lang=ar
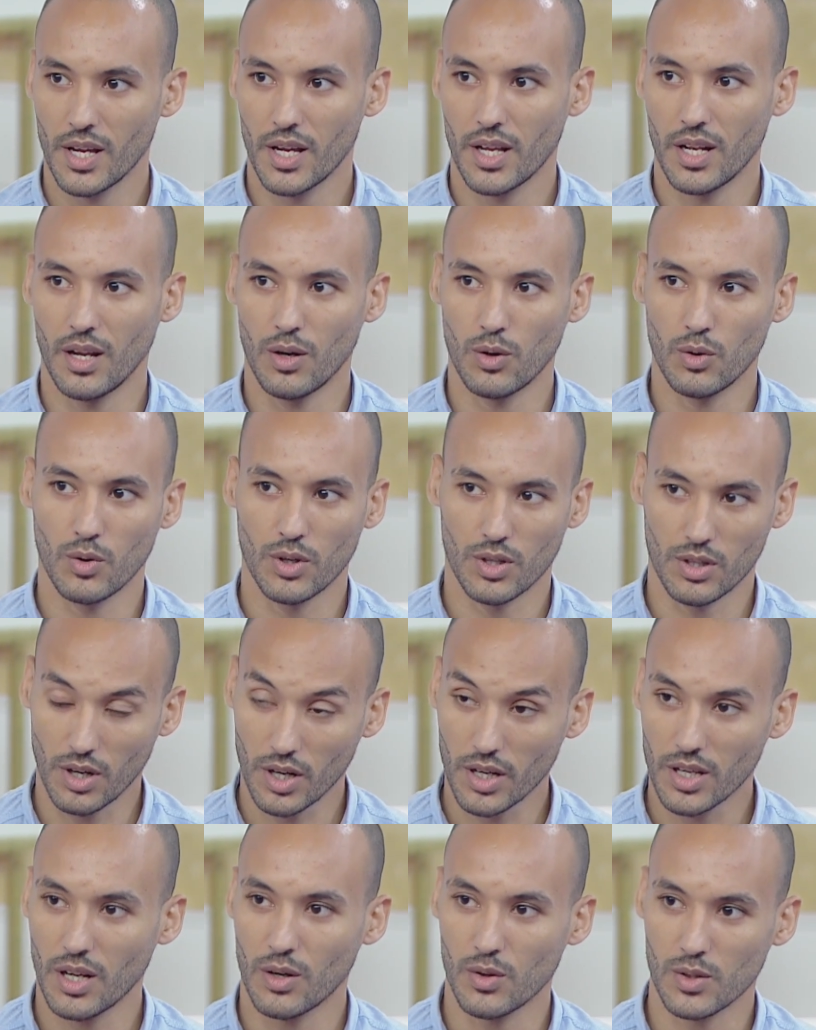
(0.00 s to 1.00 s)
لو
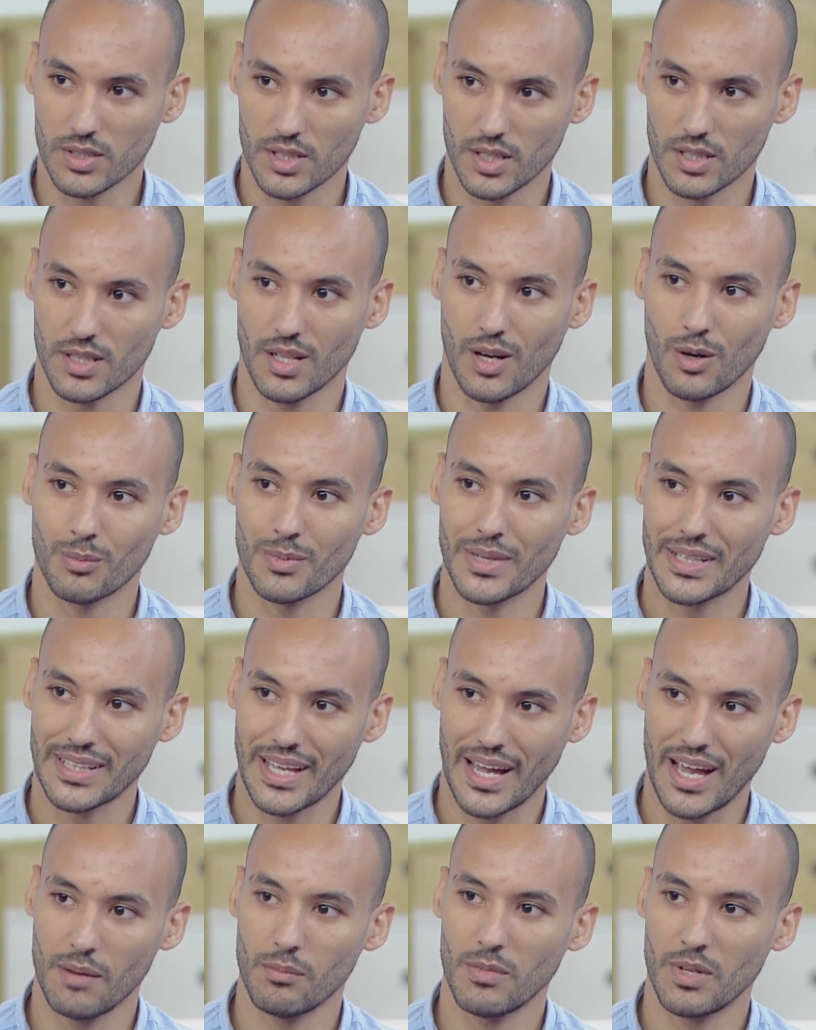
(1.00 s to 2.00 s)
الراجل او الست لو
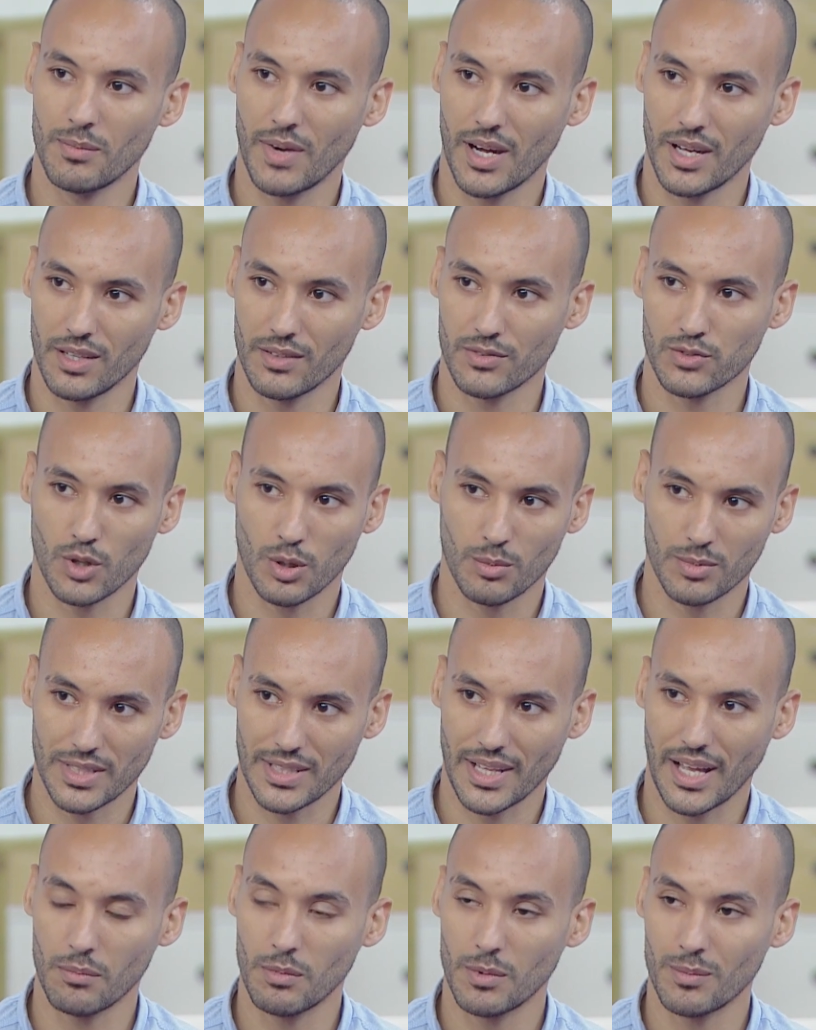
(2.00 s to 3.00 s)
بيتعامل مع نفسه او
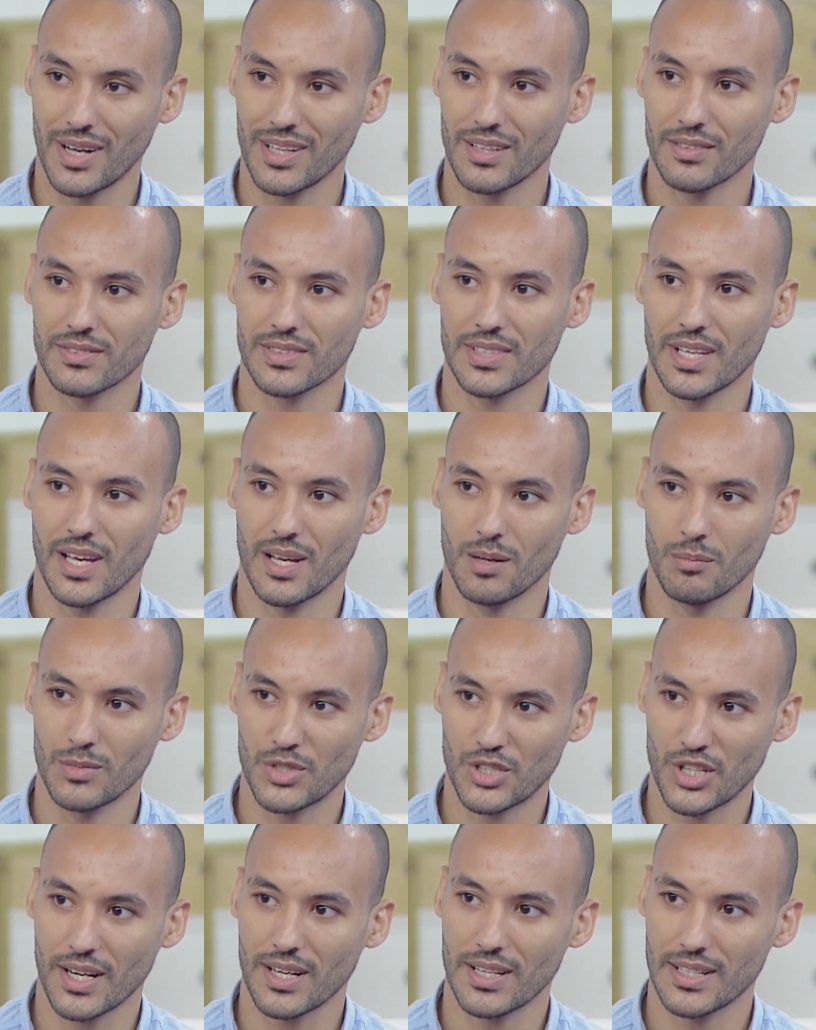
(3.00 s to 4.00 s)
بتتعامل مع نفسها
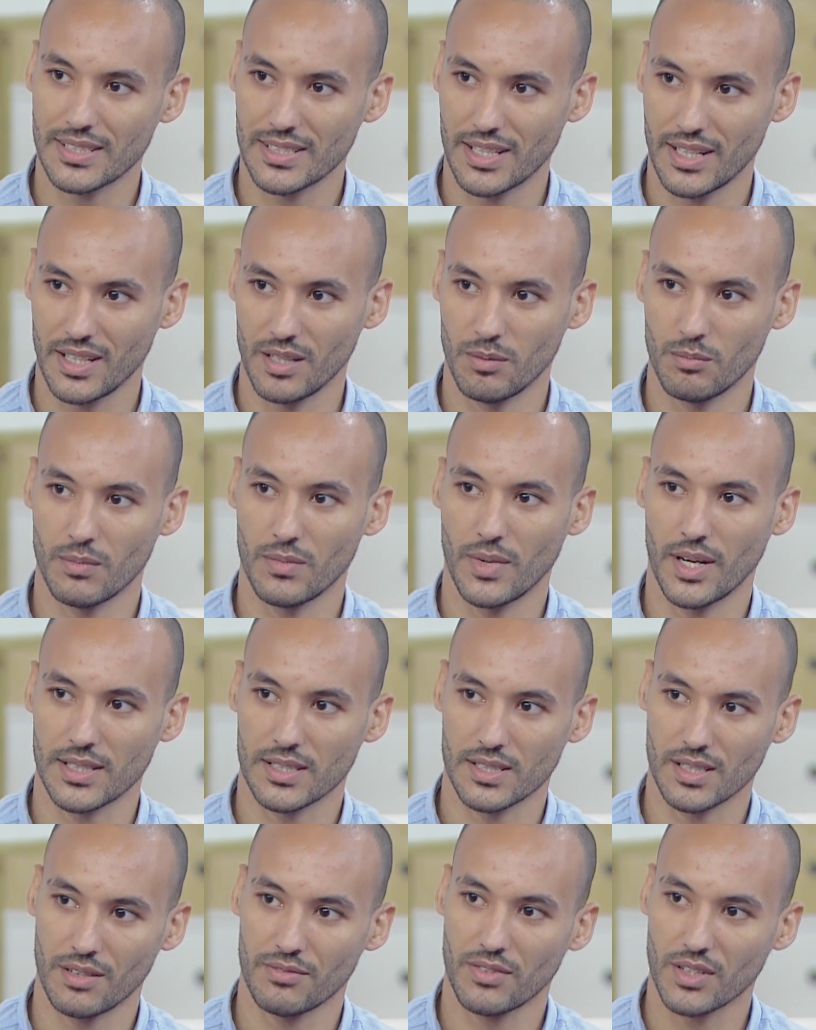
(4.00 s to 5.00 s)
بشكل سليم
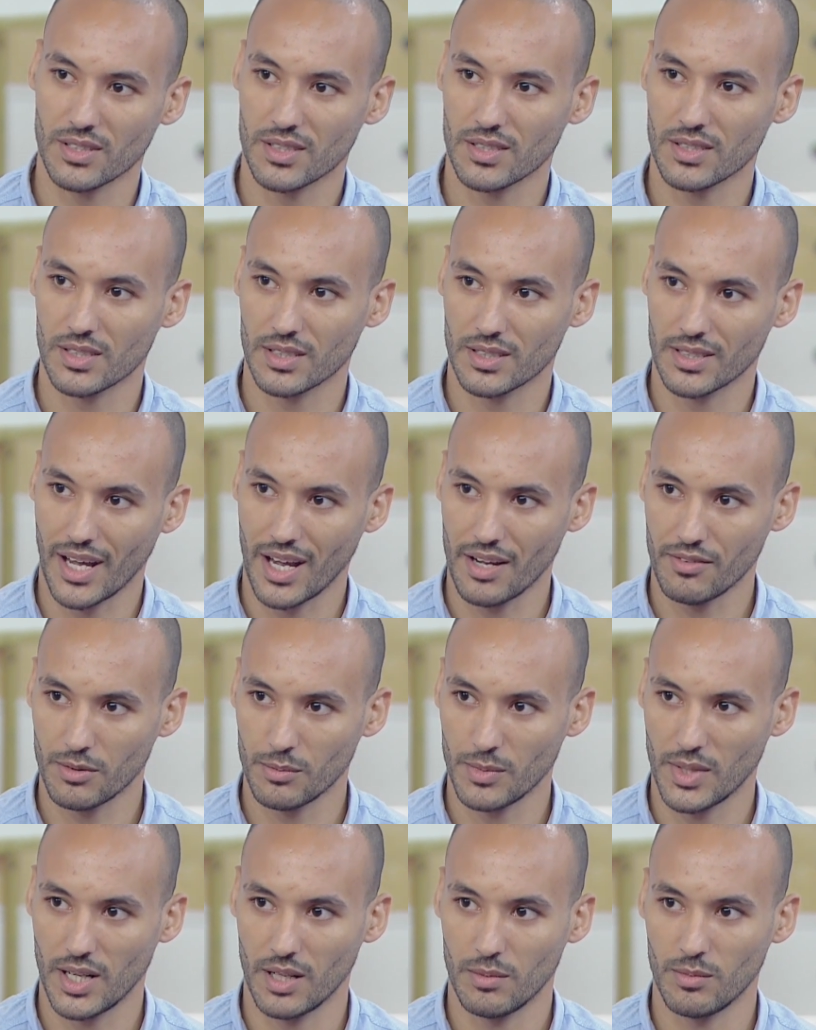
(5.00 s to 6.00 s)
اثناء فتره التعافي
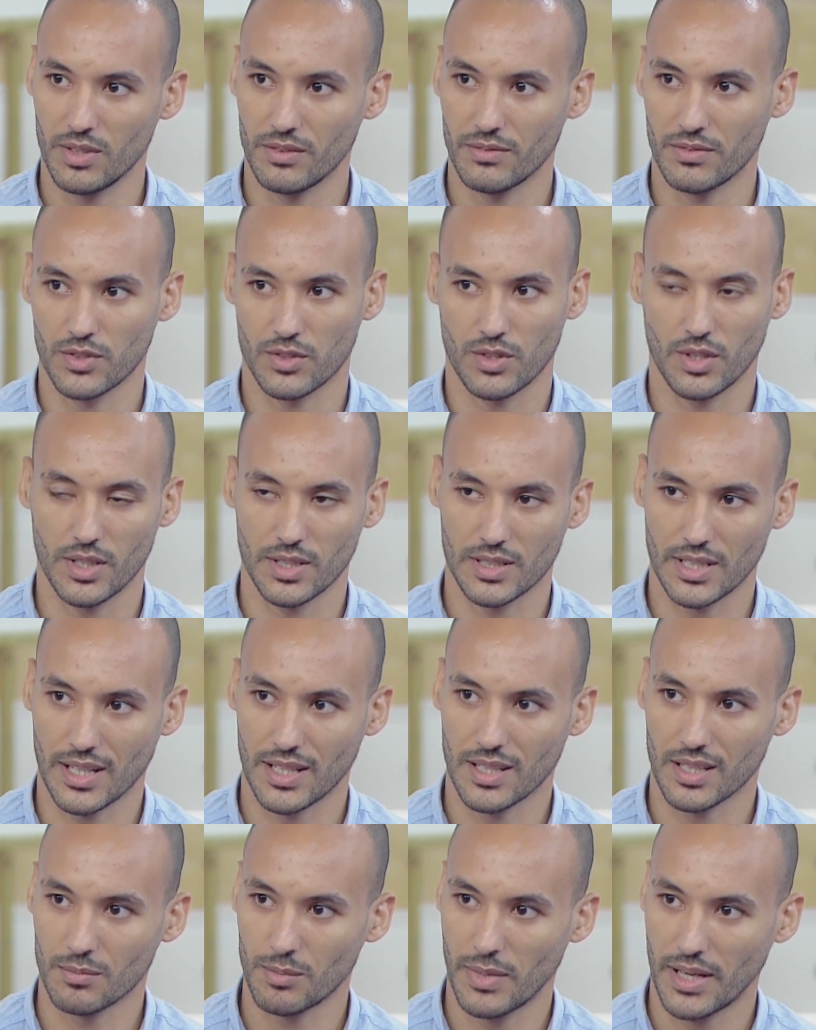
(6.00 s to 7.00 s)
من الم الانفصال اذا
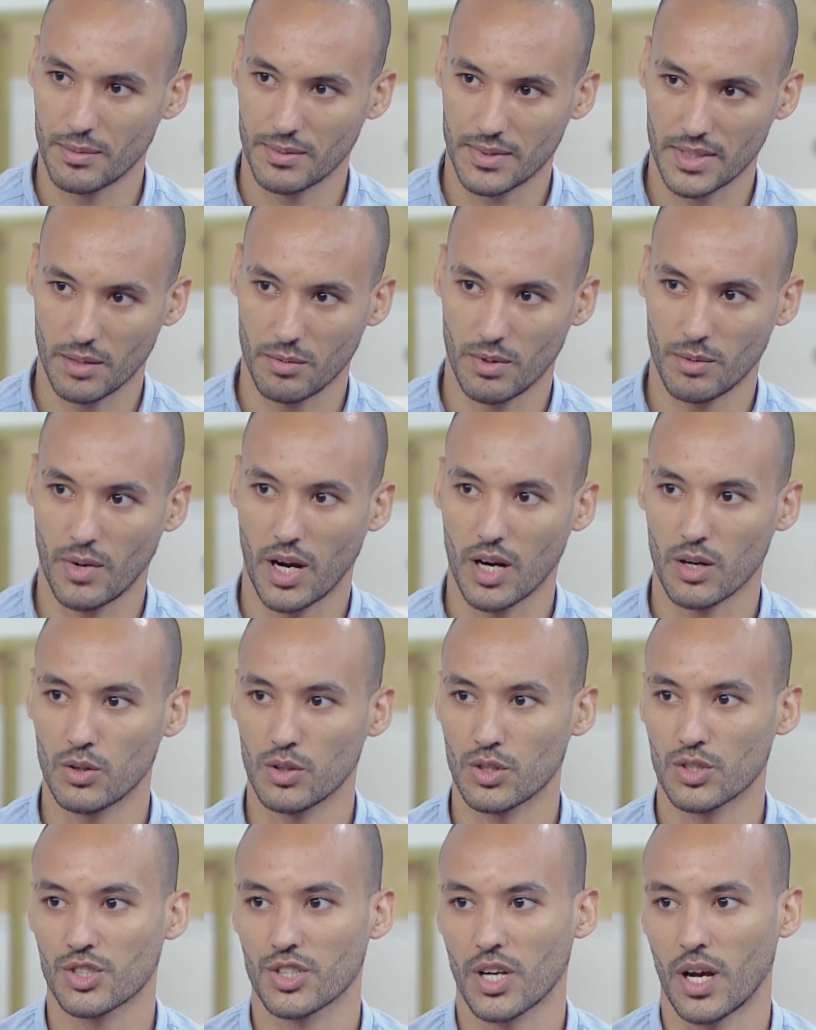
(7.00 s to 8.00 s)
كانت بقى بتتابع مع
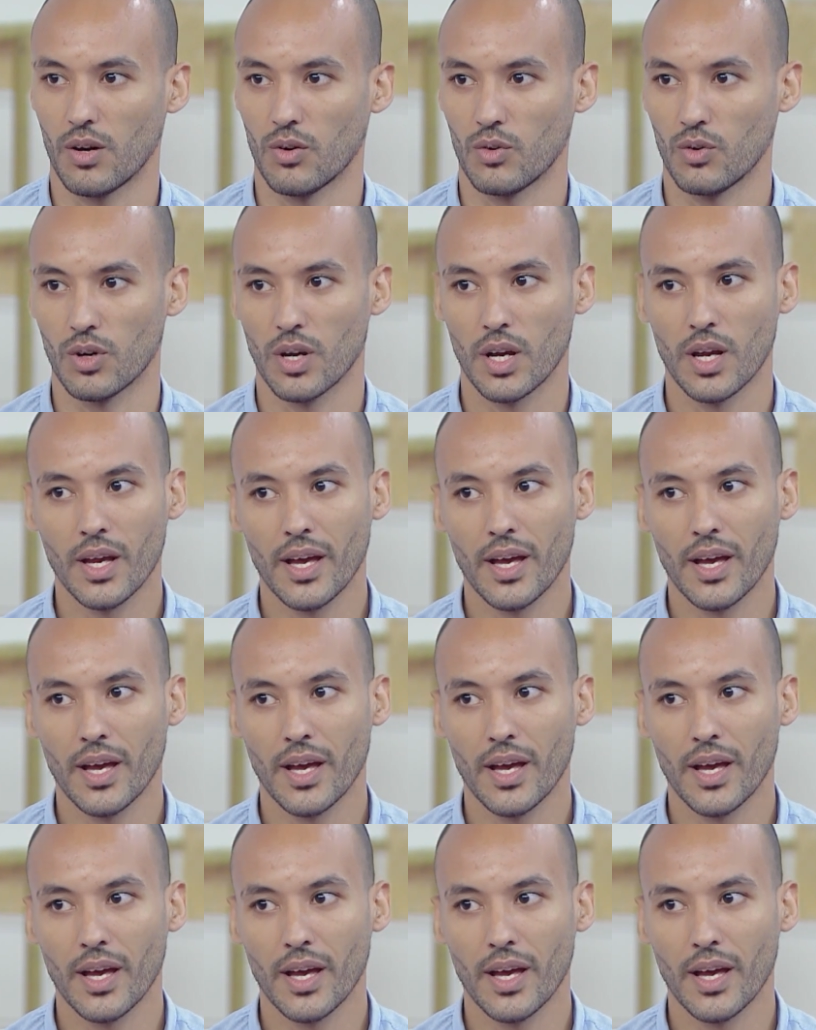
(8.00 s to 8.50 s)
كوتش او